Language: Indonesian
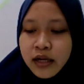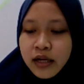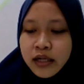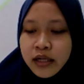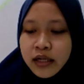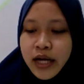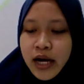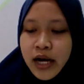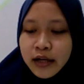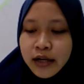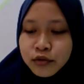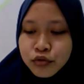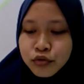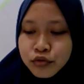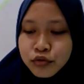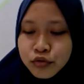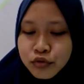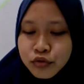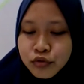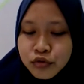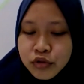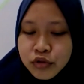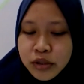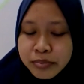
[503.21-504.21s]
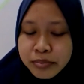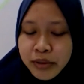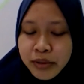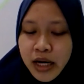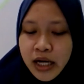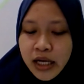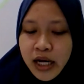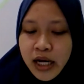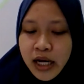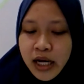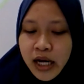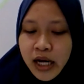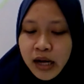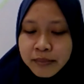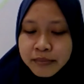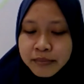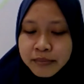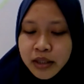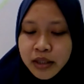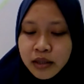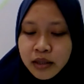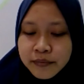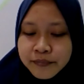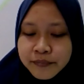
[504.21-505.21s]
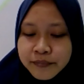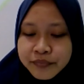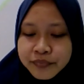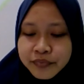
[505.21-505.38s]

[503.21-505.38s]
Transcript: yang duduk di belakang kami.